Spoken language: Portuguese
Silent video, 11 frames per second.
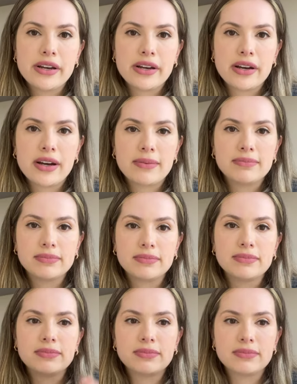Uh,
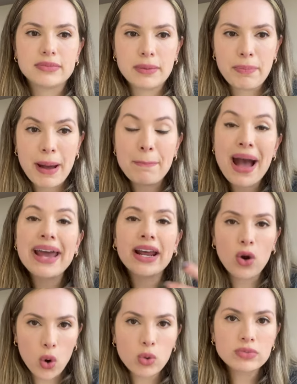para
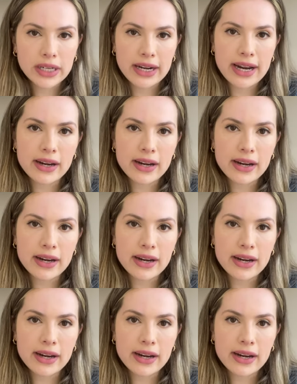contra, né?